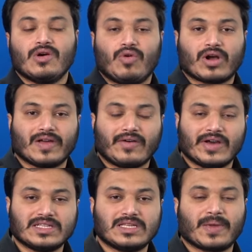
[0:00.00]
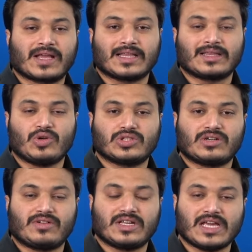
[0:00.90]
ఒకవేళ వైసీపీకి గతంలో
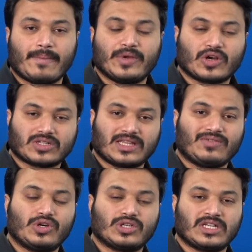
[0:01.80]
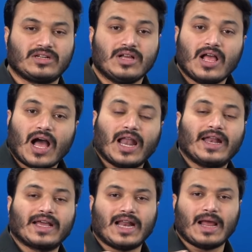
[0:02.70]
వచ్చినటువంటి యాభై ఒక్క శాతం ఓట్ చేయరు
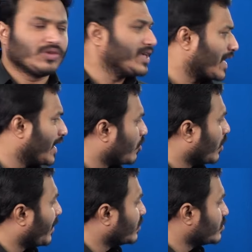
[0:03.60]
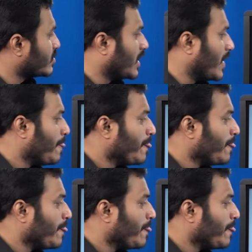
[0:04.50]
అలానే గ్రాబ్ అవుతుంది ఎక్కడా కూడా మనం చూస్తుంటే